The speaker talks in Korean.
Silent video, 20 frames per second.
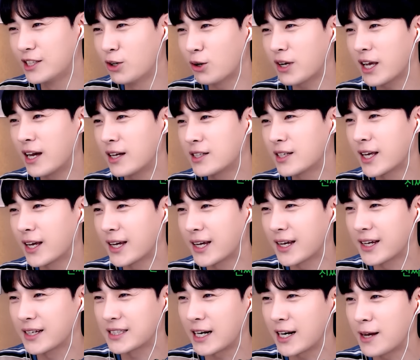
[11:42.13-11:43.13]
이렇게 하는
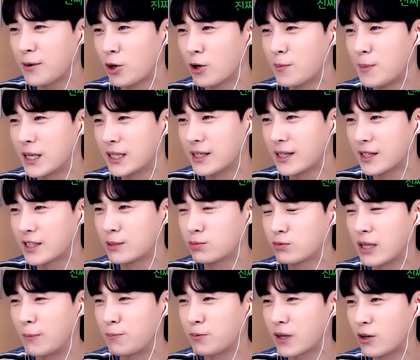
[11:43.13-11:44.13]
게 사람 얼마나 기분
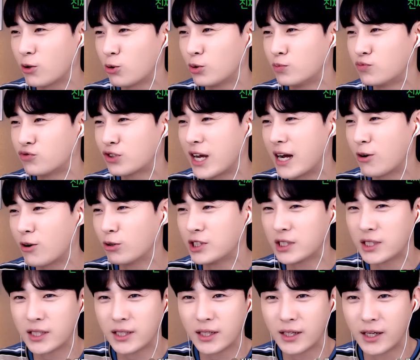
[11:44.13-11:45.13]
나쁘게 하고 무리한
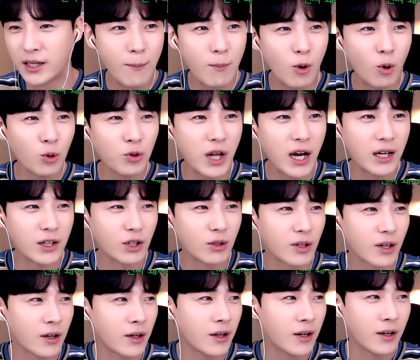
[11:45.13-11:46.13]
건지 한번 혼나야 돼
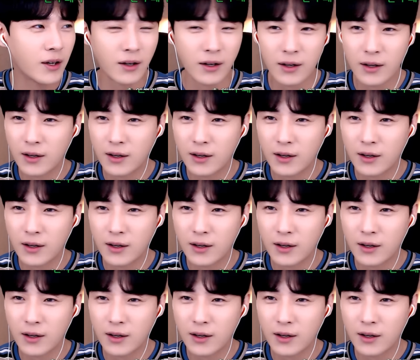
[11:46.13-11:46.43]
이렇게.